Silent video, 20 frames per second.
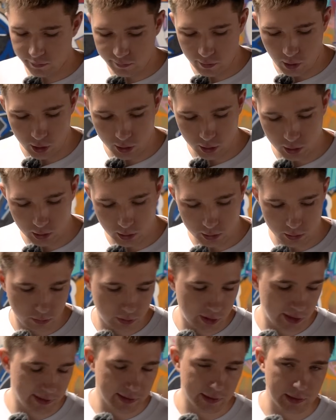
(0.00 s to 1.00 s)
von äh,
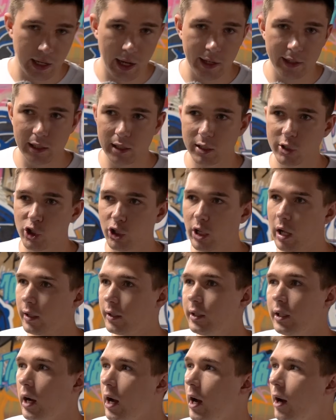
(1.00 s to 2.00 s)
diesen
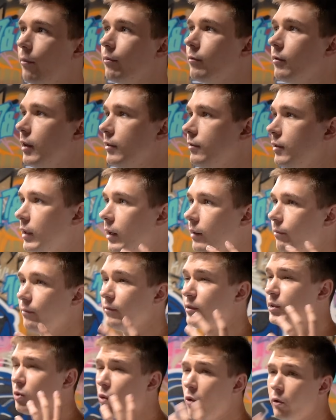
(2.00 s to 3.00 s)
Kleiderstangen hier haben, weil wir
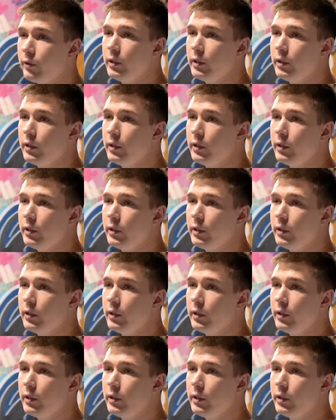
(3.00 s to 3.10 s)
so